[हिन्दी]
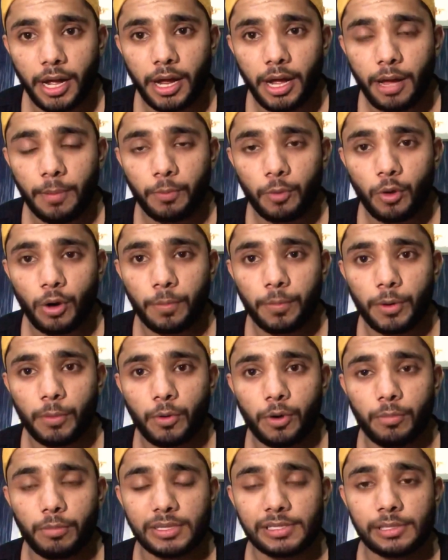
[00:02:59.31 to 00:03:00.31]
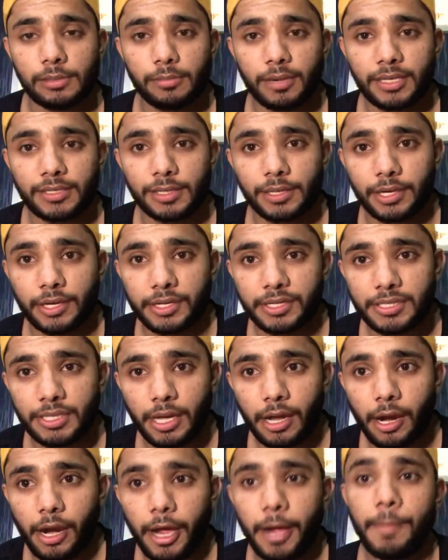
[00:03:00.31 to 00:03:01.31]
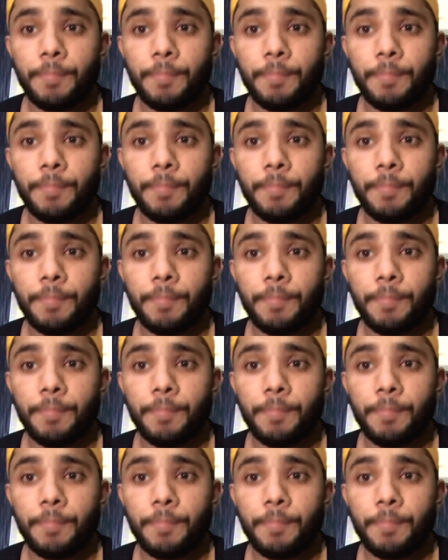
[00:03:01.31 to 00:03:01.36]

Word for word: है आपको अपनी मसल मास इंक्रीज़ करना